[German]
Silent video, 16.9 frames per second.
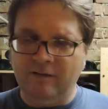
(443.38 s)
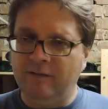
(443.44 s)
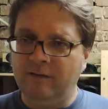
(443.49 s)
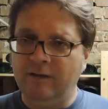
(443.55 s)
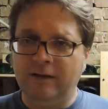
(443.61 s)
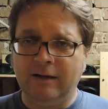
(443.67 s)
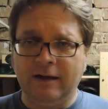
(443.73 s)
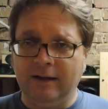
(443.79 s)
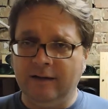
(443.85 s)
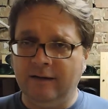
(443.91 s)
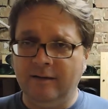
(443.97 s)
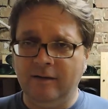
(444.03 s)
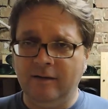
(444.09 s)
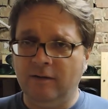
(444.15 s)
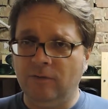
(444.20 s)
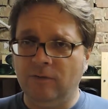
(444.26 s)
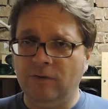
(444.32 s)
Ist nicht
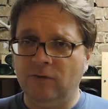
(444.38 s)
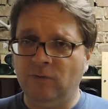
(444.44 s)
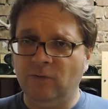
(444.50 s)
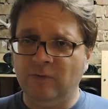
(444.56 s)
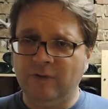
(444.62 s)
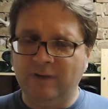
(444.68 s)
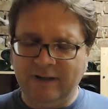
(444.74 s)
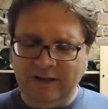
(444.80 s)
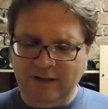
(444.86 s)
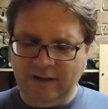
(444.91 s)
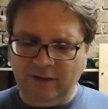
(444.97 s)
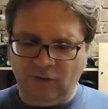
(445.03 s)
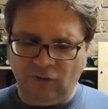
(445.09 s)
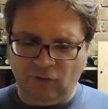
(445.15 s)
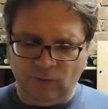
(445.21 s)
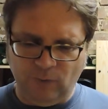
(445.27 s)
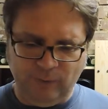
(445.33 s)
kantig oder so, ist
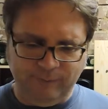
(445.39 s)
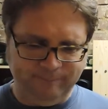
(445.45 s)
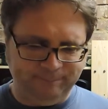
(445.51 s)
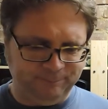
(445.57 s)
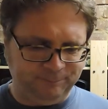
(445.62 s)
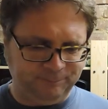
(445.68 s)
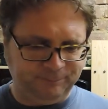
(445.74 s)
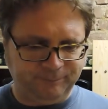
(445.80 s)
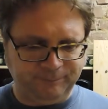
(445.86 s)
richtig schön.